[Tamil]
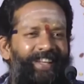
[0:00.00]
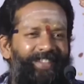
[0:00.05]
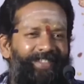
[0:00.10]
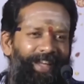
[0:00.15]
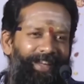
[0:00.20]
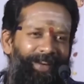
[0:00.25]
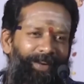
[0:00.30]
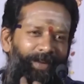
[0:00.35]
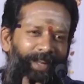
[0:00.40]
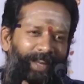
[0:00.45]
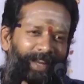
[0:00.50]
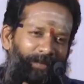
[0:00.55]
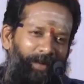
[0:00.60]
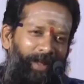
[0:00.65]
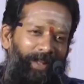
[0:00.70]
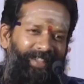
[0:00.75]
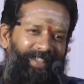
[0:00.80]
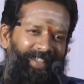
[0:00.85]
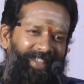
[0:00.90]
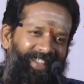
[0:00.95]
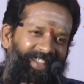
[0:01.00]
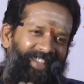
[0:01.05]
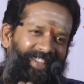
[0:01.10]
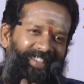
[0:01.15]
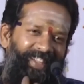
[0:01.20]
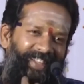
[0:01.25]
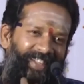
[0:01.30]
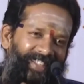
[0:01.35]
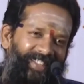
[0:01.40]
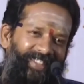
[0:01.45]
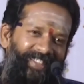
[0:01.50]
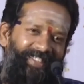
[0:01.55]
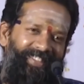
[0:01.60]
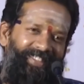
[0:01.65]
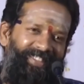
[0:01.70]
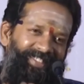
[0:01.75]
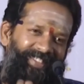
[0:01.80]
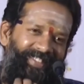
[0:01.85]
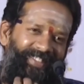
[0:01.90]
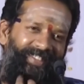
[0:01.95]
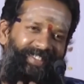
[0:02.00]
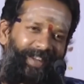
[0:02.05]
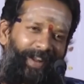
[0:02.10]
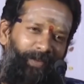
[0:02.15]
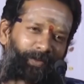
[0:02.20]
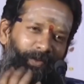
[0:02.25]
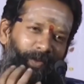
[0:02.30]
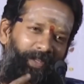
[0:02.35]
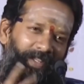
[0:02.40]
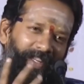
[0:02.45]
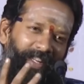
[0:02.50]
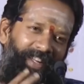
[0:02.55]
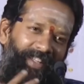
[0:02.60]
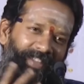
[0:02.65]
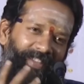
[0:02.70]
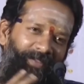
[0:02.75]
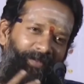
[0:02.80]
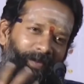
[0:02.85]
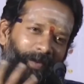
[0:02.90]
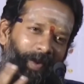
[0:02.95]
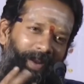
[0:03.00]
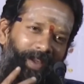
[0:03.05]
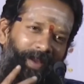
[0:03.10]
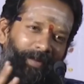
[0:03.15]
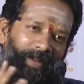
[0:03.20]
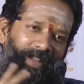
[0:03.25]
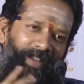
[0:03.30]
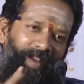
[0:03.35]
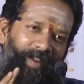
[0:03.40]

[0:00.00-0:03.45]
சார் அப்படியே என்னை பார்த்துட்டே இருந்தார் நானும் சொல்லிகிட்டே இருந்தேன் ஃப்ளோவில் அப்படியே